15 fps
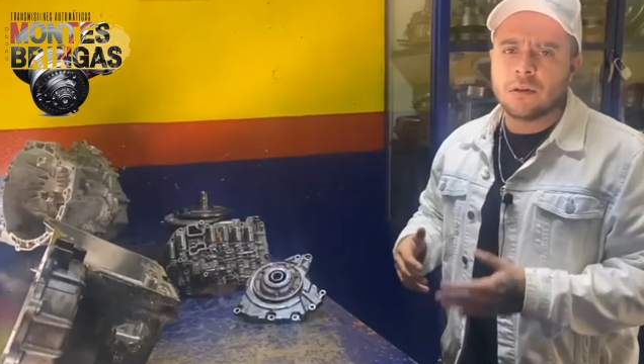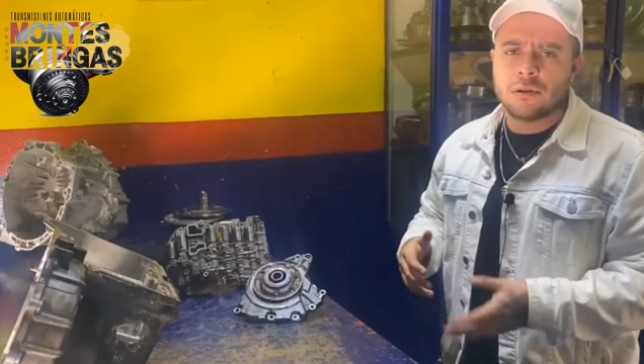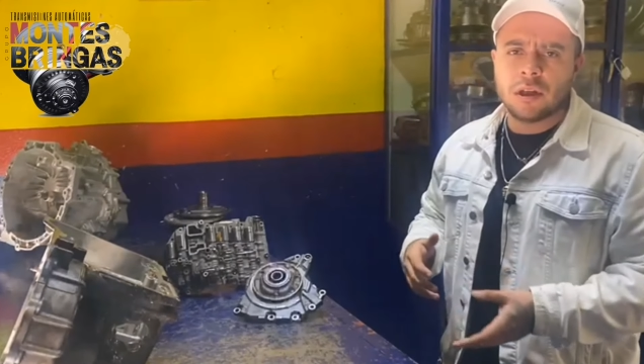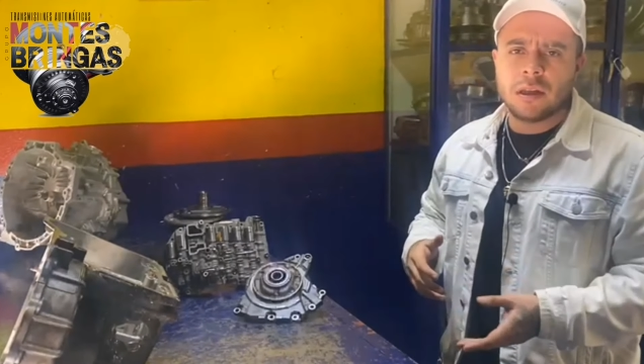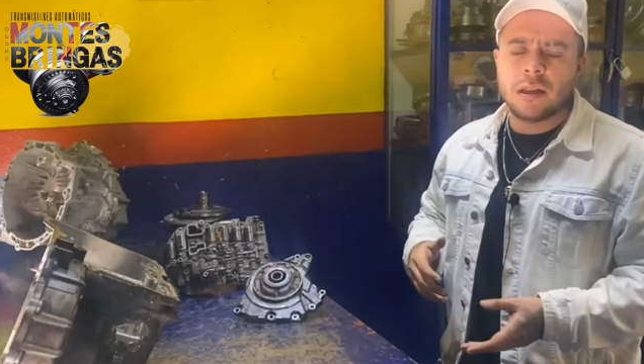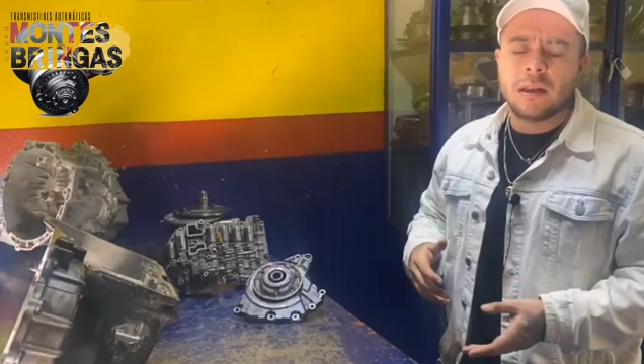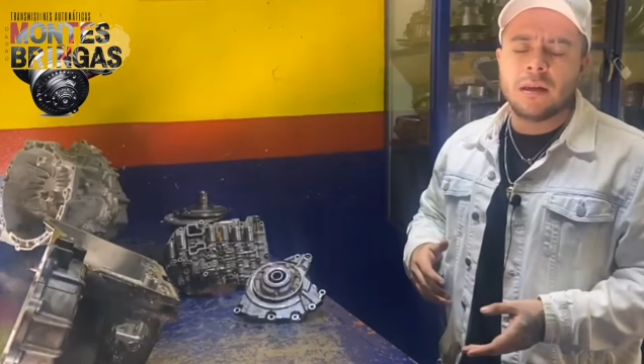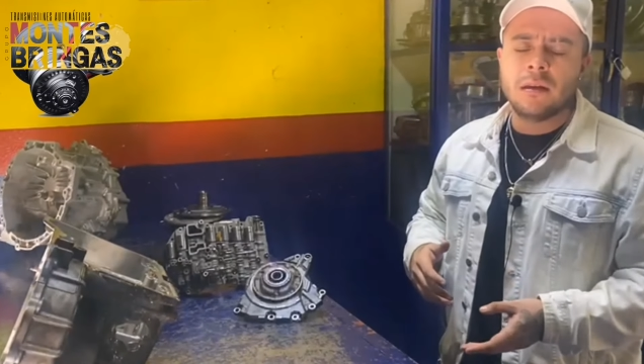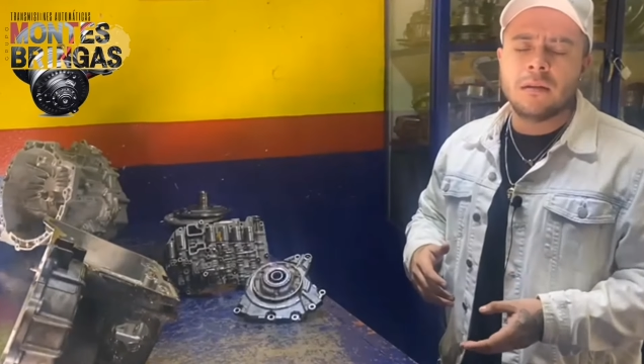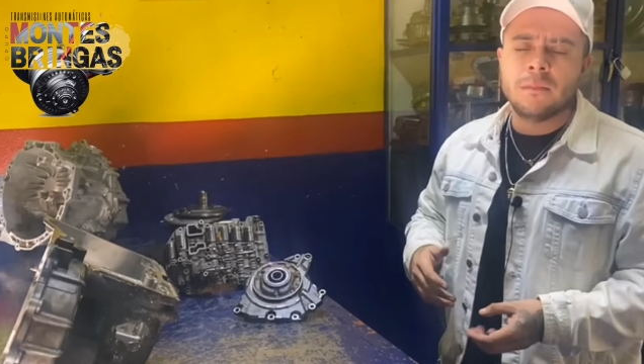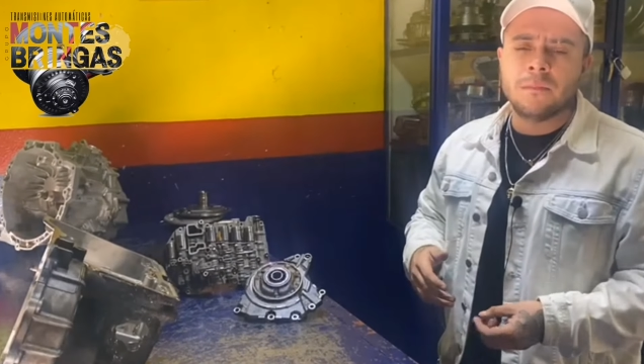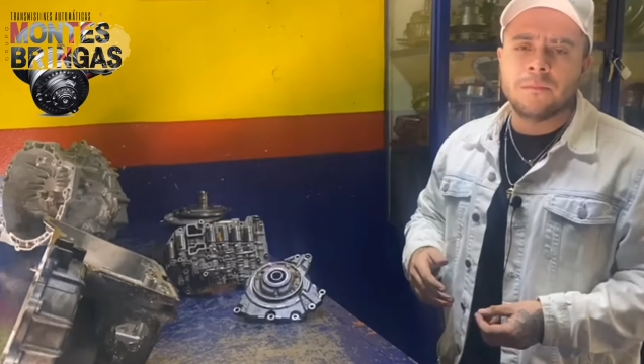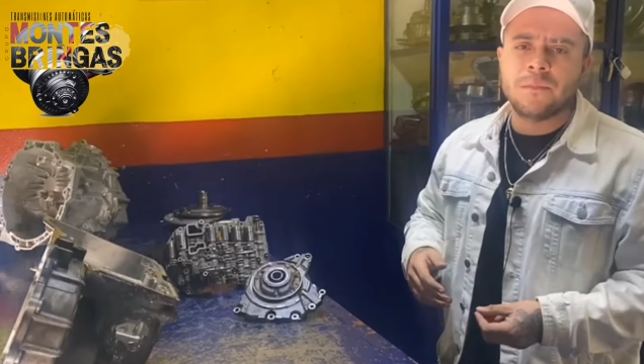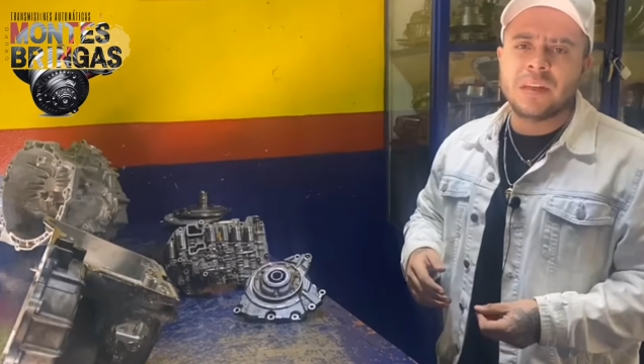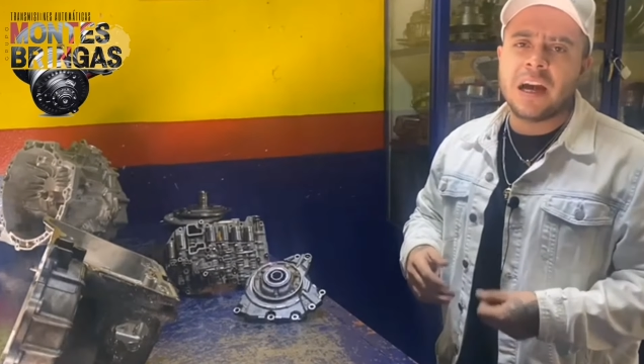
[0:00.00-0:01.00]
no
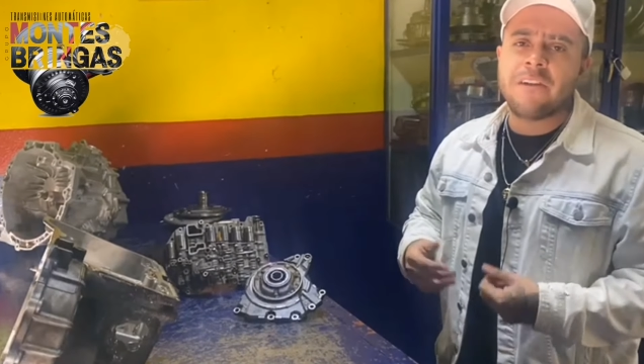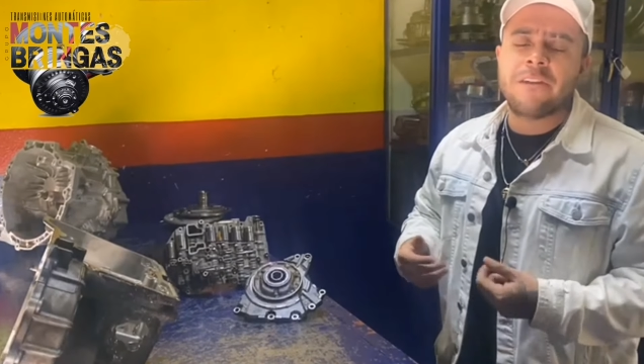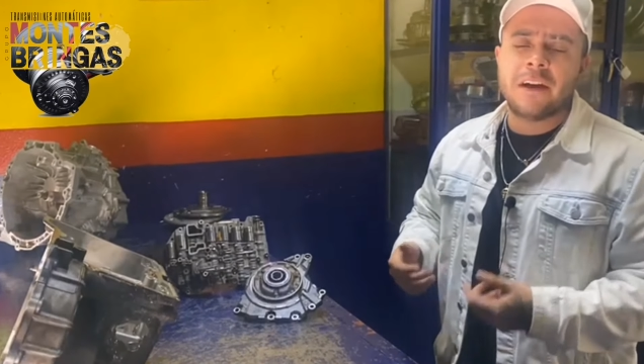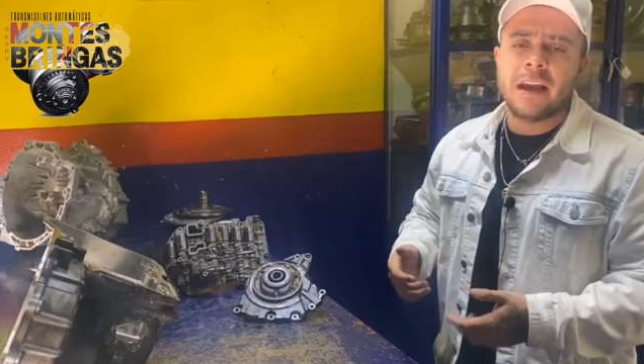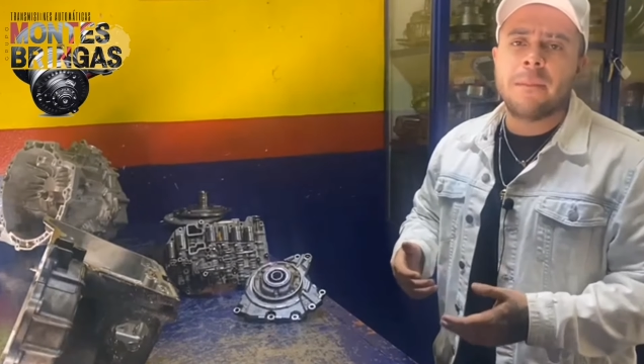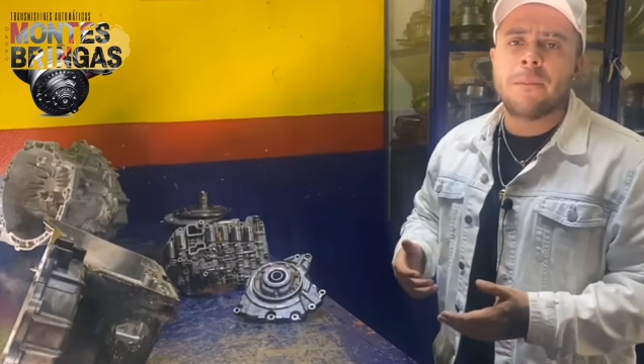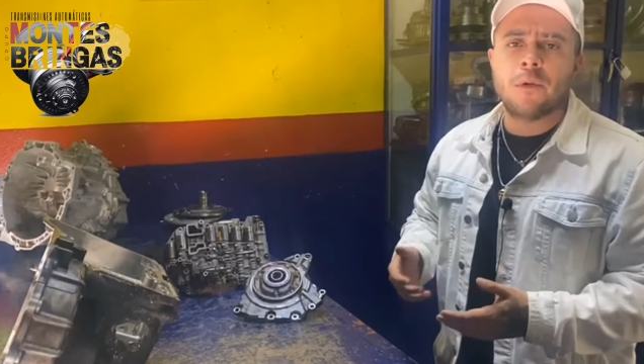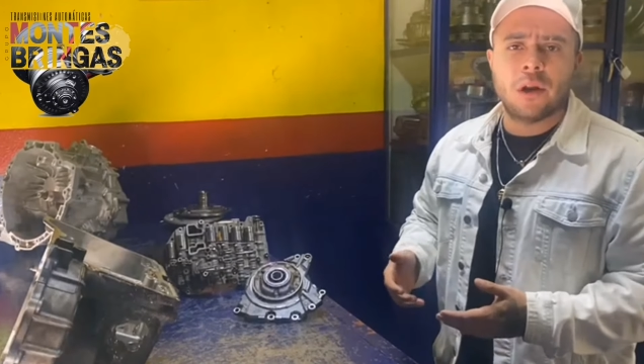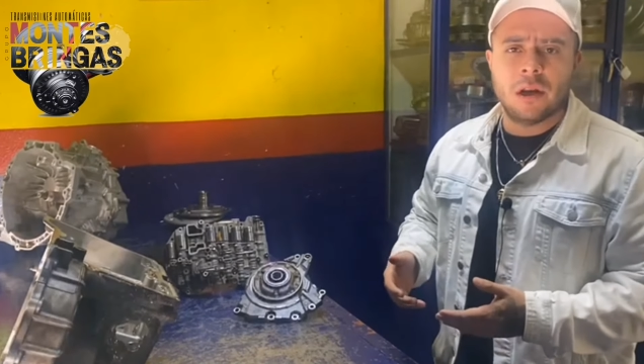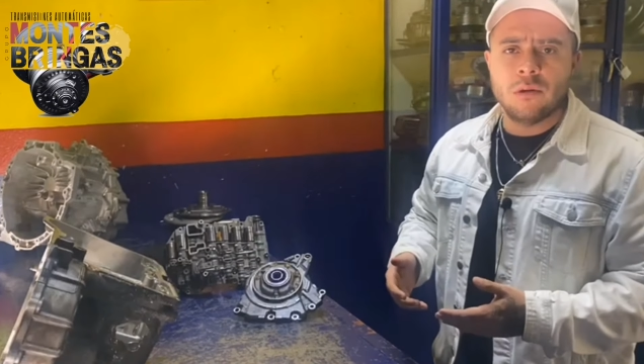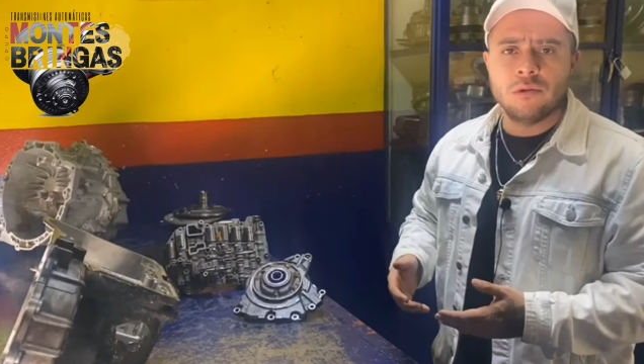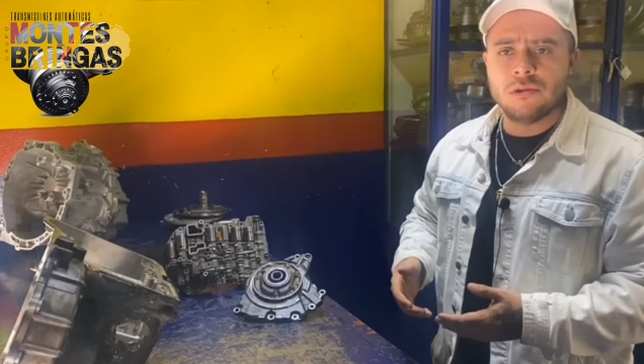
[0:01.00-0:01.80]
tienen ya falla por el